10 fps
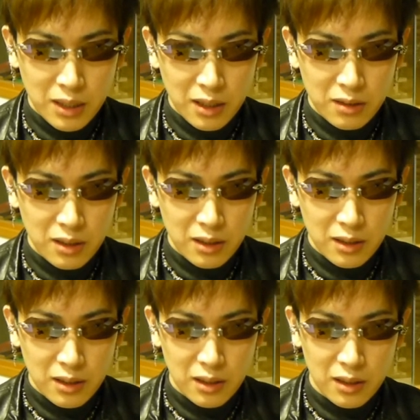逆
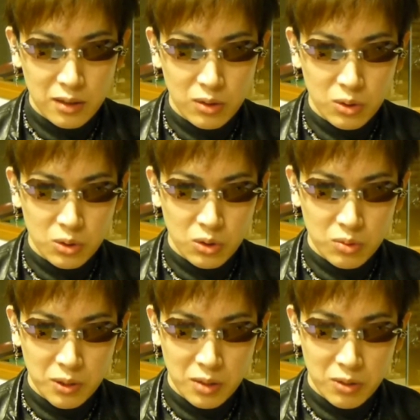に、えー、どこを
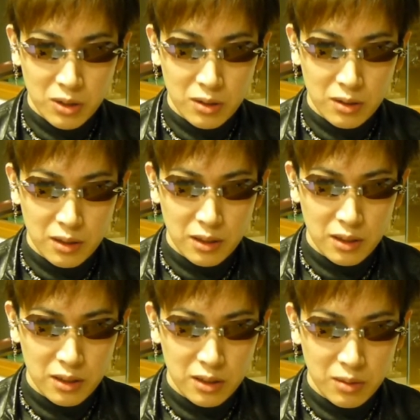どう見ても、
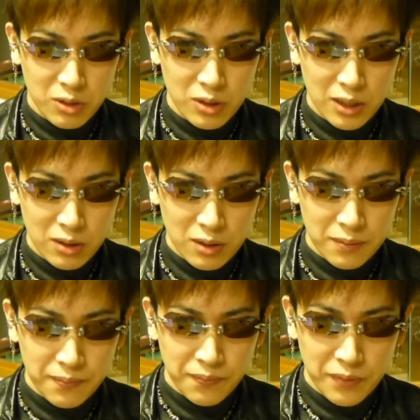えー、偽物だ
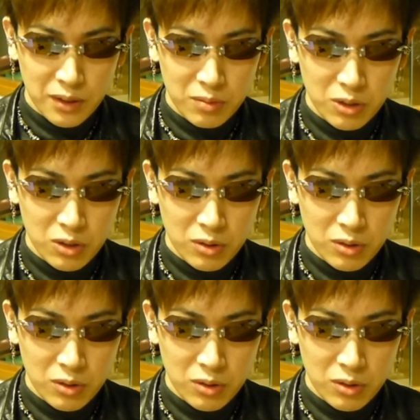というも